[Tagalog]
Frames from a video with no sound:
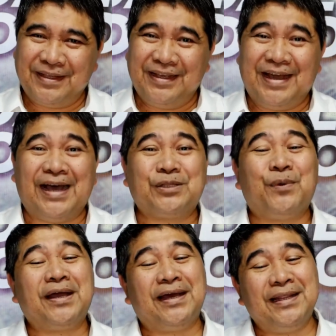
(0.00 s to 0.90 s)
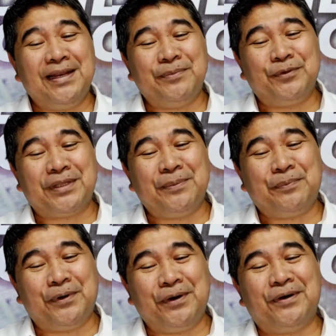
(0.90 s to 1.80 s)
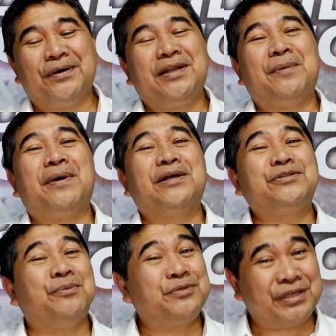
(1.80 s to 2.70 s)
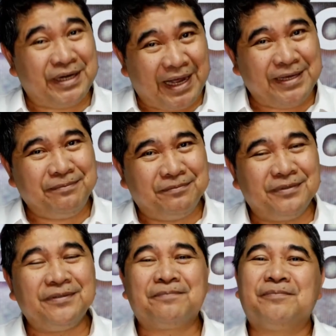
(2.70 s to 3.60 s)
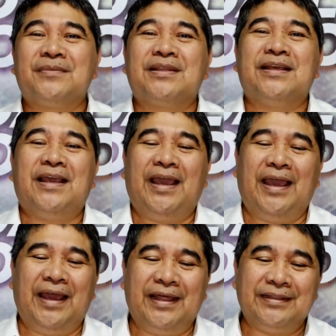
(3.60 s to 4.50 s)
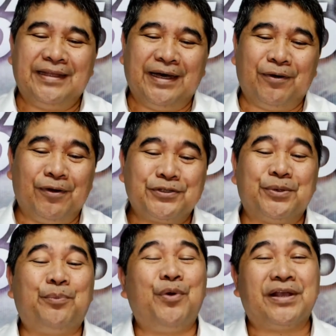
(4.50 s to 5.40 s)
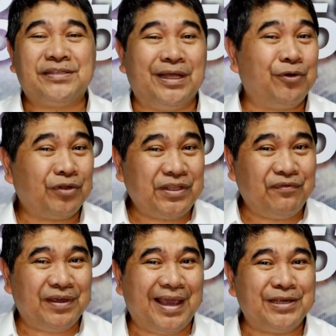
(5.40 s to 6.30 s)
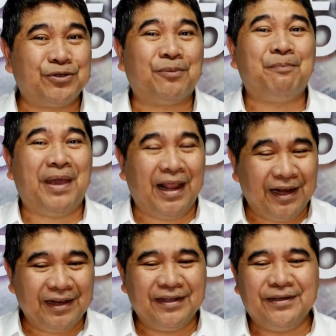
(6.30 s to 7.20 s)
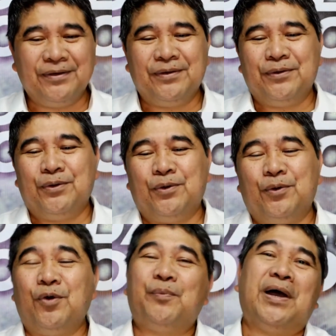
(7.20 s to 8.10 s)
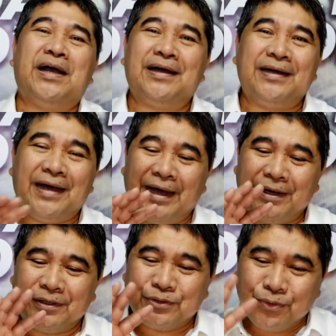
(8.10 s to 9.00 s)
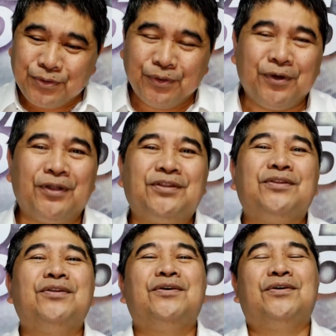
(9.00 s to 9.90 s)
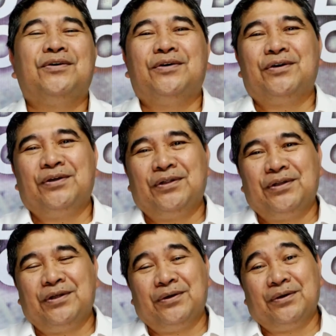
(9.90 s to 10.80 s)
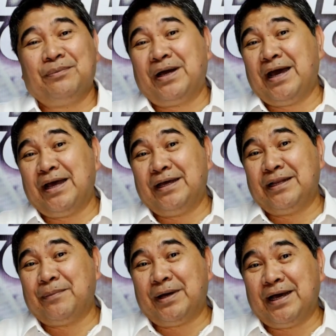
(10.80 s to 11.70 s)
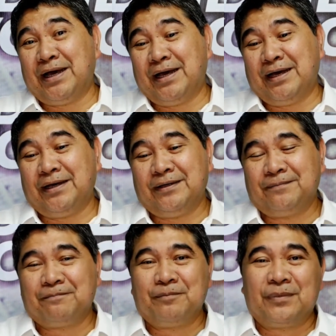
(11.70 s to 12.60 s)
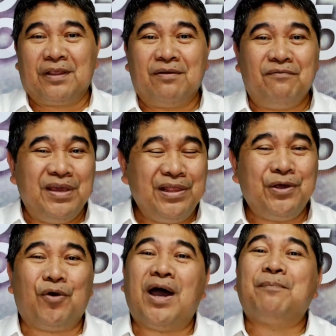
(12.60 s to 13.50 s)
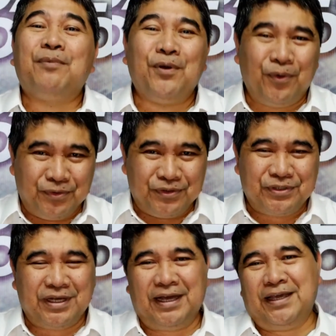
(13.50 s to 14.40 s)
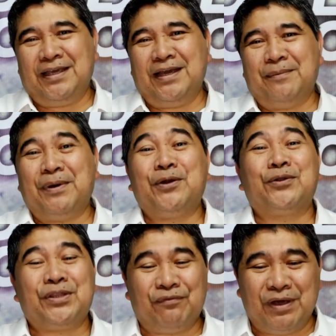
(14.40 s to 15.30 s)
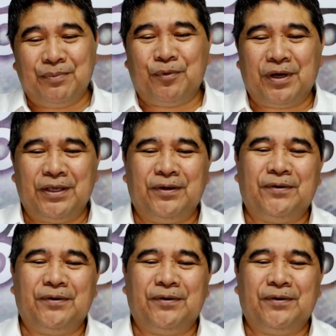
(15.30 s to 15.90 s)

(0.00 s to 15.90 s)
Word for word: At huwag kalilimutan po na mag-subscribe and uh, also press the notification bell upang ang susunod mga na mga video uploads ay uh, manotify po kayo.